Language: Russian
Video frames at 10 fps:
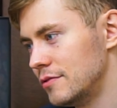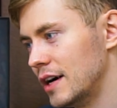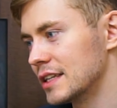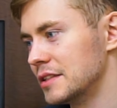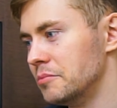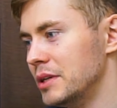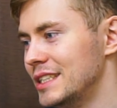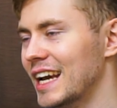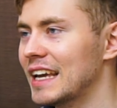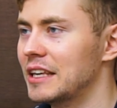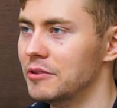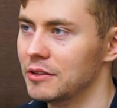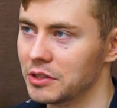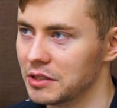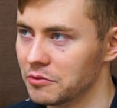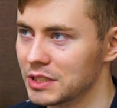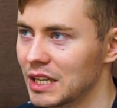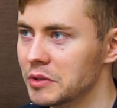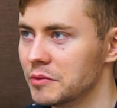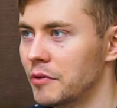факт притягивания вот этого вот
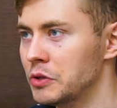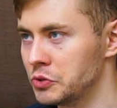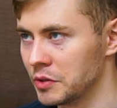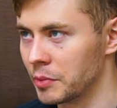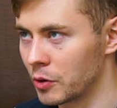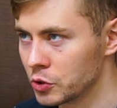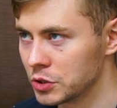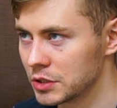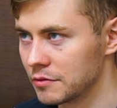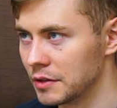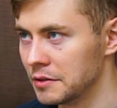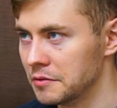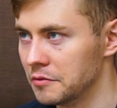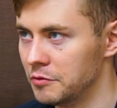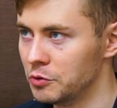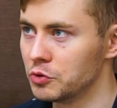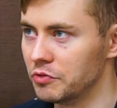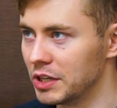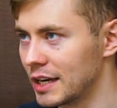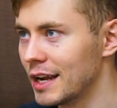самозвивающегося порочества ввиду
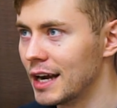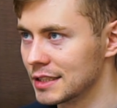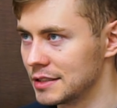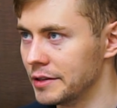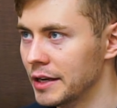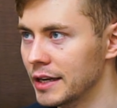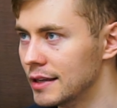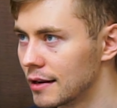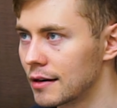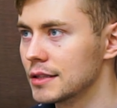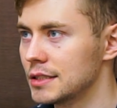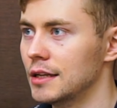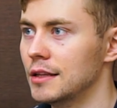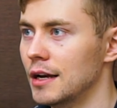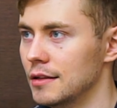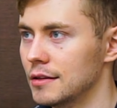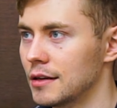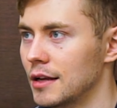своих реакций иррациональных